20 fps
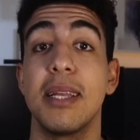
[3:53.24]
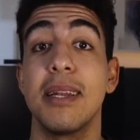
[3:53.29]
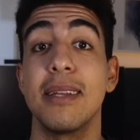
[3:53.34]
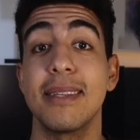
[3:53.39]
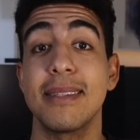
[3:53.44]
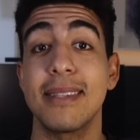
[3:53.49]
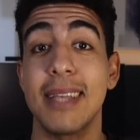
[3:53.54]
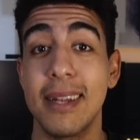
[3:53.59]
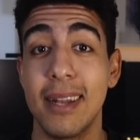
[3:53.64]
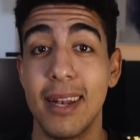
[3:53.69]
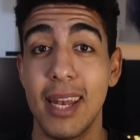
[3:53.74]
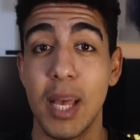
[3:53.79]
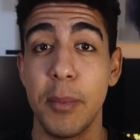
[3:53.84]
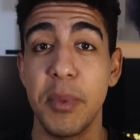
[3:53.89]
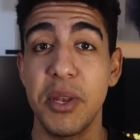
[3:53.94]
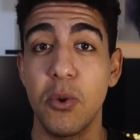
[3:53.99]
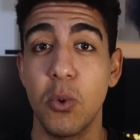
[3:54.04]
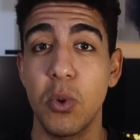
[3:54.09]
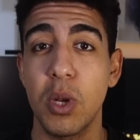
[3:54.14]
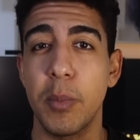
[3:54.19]
Denn das ist eine
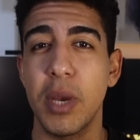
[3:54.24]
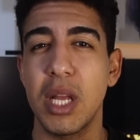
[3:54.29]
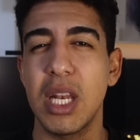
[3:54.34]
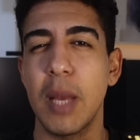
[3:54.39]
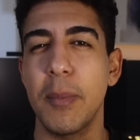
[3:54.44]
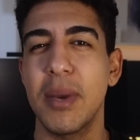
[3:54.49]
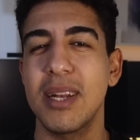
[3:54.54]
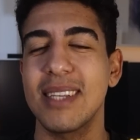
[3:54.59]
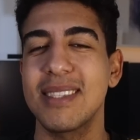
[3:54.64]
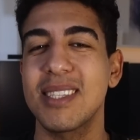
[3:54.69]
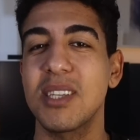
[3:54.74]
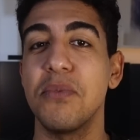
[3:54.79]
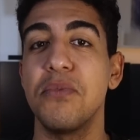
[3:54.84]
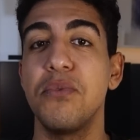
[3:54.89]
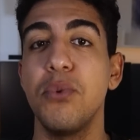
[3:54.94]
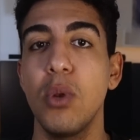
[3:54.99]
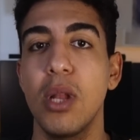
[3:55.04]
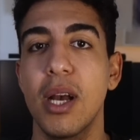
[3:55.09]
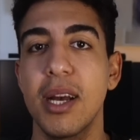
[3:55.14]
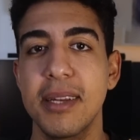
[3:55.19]
Lernmethode, bei der man das
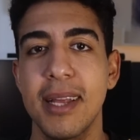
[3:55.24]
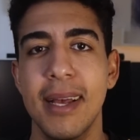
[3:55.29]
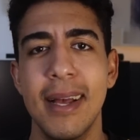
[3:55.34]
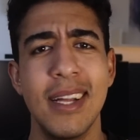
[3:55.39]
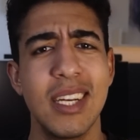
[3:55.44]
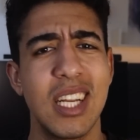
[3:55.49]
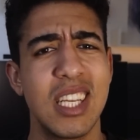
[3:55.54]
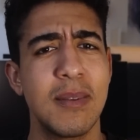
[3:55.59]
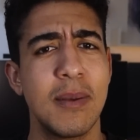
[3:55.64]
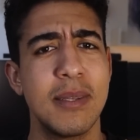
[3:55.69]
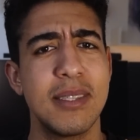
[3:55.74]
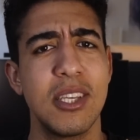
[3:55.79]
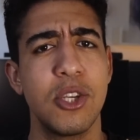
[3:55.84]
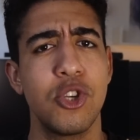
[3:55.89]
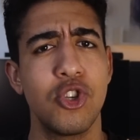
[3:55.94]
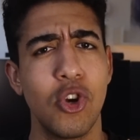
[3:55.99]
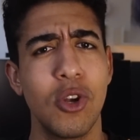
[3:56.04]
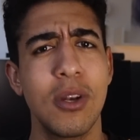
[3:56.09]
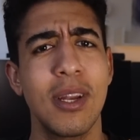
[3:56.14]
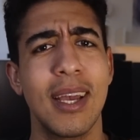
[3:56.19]
Gefühl hat, dass man
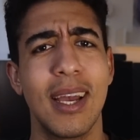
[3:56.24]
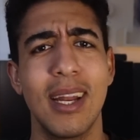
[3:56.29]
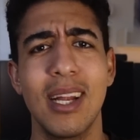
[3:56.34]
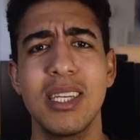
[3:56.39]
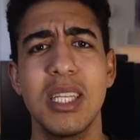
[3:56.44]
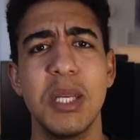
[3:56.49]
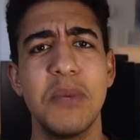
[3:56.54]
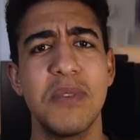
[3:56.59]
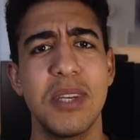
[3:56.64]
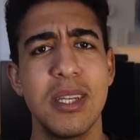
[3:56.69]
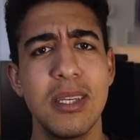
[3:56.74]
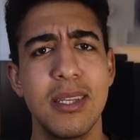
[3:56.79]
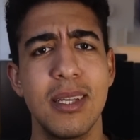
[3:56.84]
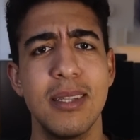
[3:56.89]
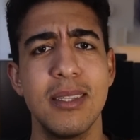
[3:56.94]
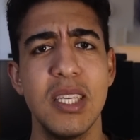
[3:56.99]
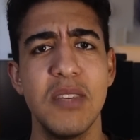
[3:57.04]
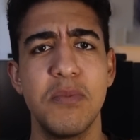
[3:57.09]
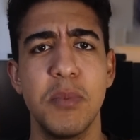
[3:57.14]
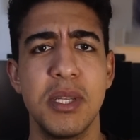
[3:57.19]
sich schon relativ
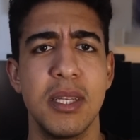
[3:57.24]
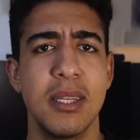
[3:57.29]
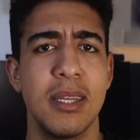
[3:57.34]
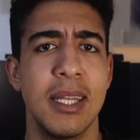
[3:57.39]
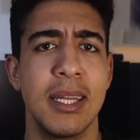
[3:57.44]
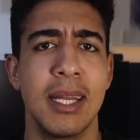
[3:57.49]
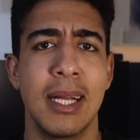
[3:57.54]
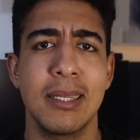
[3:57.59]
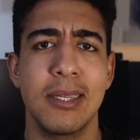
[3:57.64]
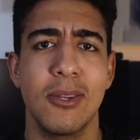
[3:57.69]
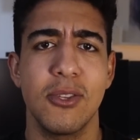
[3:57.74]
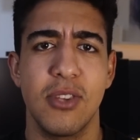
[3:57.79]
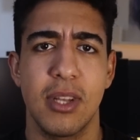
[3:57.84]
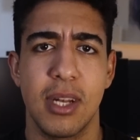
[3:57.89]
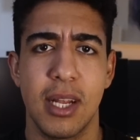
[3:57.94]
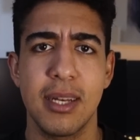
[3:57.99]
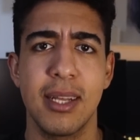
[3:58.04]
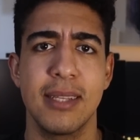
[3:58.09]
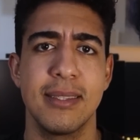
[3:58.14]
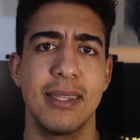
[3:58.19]
intensiv mit den Inhalten
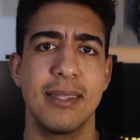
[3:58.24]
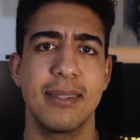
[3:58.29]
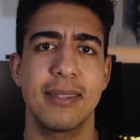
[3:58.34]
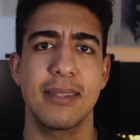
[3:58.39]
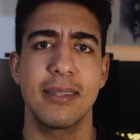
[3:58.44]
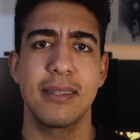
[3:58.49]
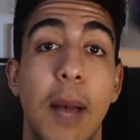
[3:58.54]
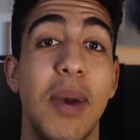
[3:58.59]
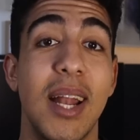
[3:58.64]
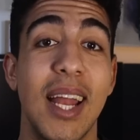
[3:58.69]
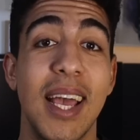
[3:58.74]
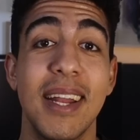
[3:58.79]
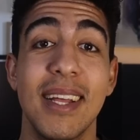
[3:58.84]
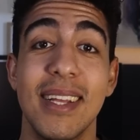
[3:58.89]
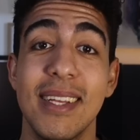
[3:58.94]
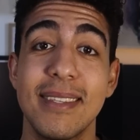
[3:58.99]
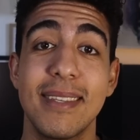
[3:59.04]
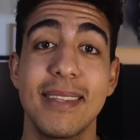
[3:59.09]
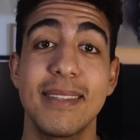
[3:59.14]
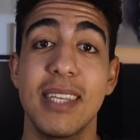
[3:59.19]
auseinandersetzt. Aber
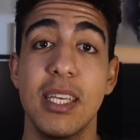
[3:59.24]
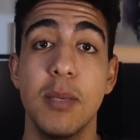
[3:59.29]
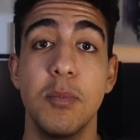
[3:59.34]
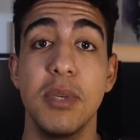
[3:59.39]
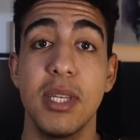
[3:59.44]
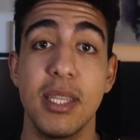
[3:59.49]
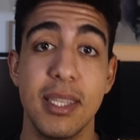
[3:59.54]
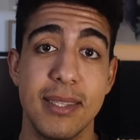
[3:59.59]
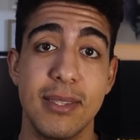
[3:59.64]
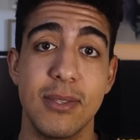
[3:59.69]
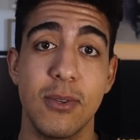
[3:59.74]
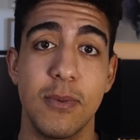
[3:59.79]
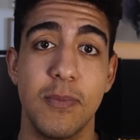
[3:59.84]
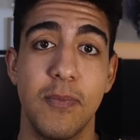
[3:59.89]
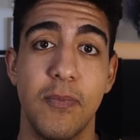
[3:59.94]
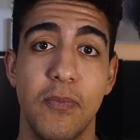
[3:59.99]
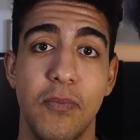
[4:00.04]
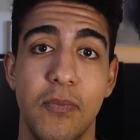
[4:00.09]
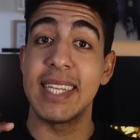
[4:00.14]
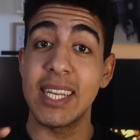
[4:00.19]
leider ist es eben nicht so.
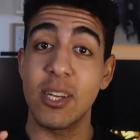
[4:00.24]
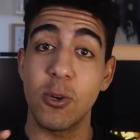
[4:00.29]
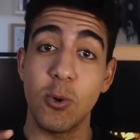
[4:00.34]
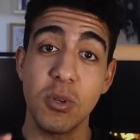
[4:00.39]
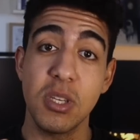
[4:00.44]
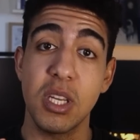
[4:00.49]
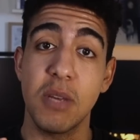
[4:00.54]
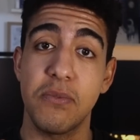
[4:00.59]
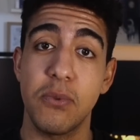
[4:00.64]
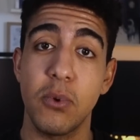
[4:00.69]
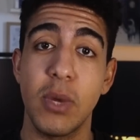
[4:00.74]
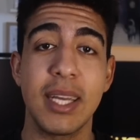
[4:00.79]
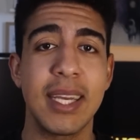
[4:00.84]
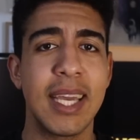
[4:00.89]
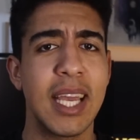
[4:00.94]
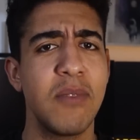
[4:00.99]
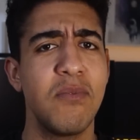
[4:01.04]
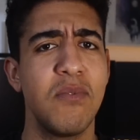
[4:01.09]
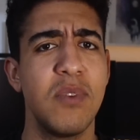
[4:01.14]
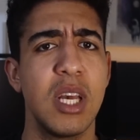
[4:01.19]
Den Grund dafür
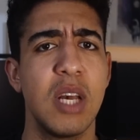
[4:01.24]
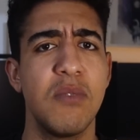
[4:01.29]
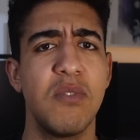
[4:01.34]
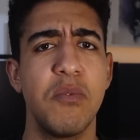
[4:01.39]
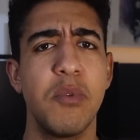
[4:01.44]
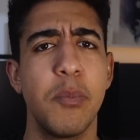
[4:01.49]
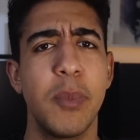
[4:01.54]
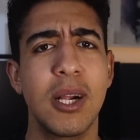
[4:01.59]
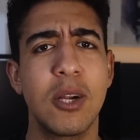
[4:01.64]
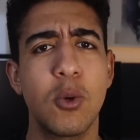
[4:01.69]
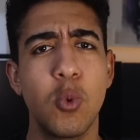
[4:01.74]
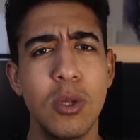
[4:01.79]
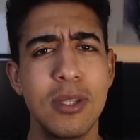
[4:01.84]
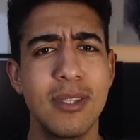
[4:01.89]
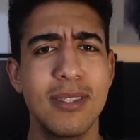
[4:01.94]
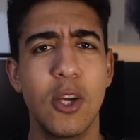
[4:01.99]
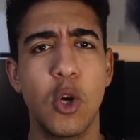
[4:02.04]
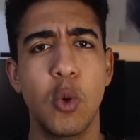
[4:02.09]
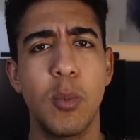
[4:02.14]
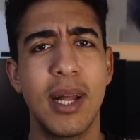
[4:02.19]
erkennen wir, wenn wir mal
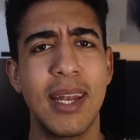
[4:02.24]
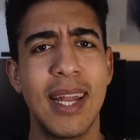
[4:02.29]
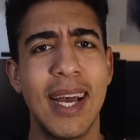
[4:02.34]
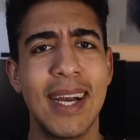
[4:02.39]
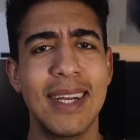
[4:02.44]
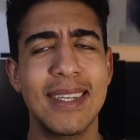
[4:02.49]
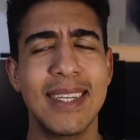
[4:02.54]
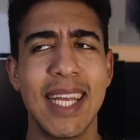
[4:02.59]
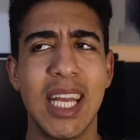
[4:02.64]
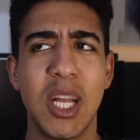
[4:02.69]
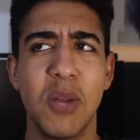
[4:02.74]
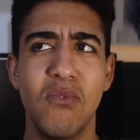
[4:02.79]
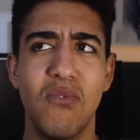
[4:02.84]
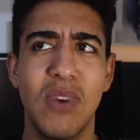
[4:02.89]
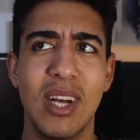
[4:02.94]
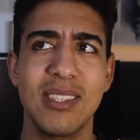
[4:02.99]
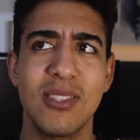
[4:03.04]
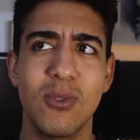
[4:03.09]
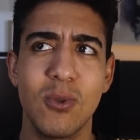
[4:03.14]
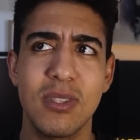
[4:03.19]
kurz darüber nachdenken,
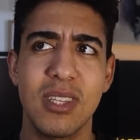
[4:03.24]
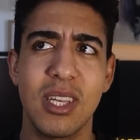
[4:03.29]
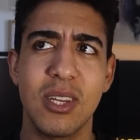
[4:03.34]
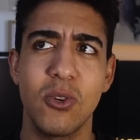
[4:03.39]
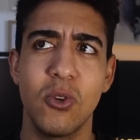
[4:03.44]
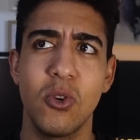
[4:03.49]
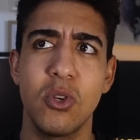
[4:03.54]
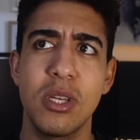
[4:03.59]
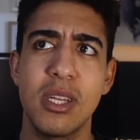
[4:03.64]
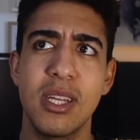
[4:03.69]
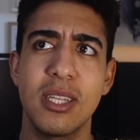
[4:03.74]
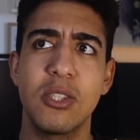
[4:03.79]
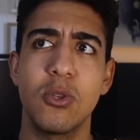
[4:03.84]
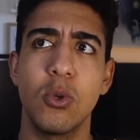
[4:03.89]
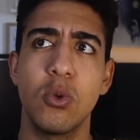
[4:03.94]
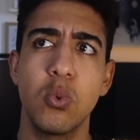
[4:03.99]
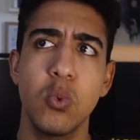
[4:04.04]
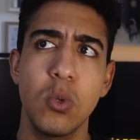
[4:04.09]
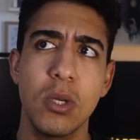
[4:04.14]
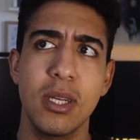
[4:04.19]
was unser Gehirn denn
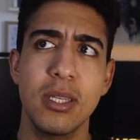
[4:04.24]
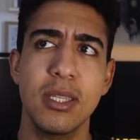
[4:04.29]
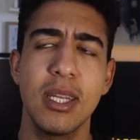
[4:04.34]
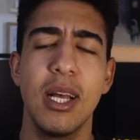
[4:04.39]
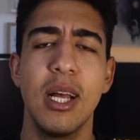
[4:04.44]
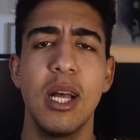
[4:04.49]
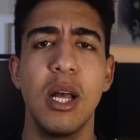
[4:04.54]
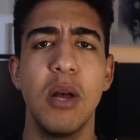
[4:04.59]
zu tun hat,